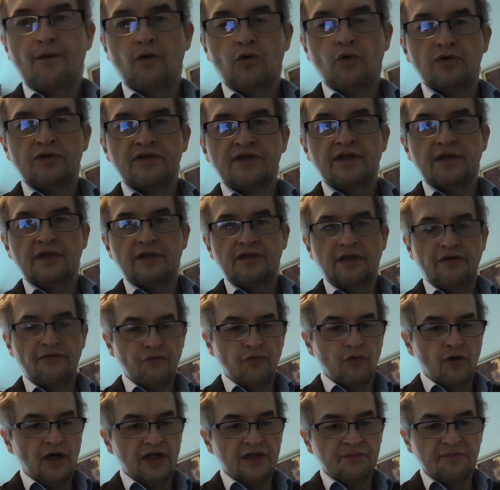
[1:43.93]
Und äh,
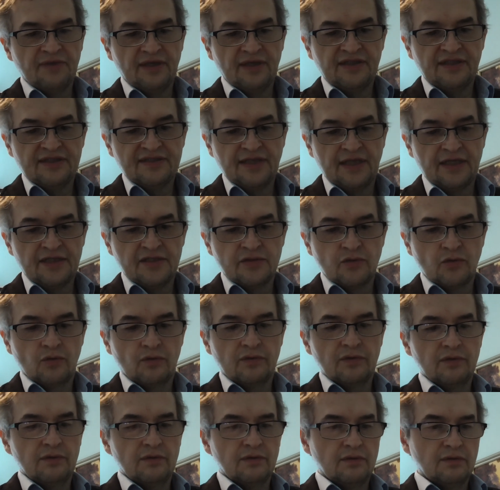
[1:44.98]
davor hat mir sein
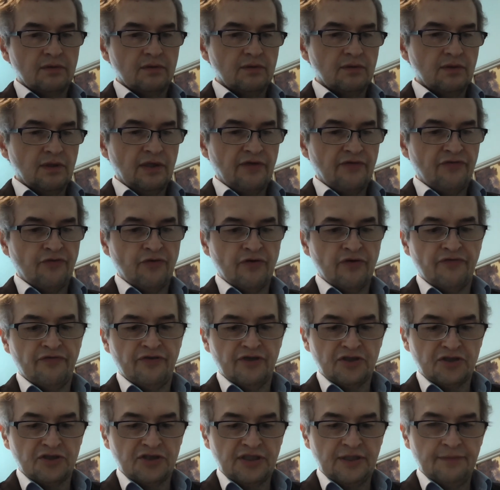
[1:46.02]
Sohn vor
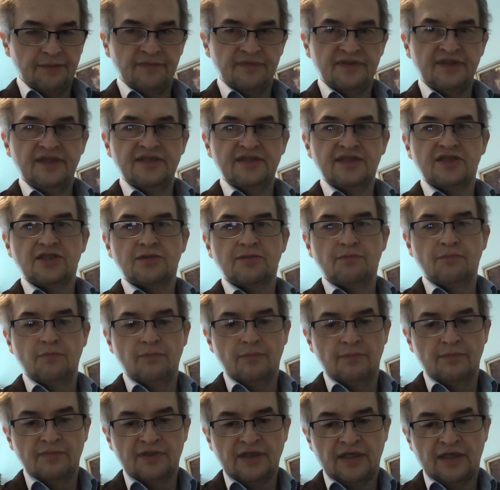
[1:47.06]
verschrieben, dieses
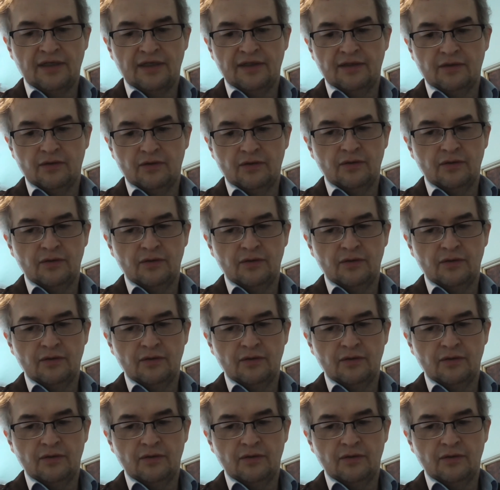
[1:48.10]
da,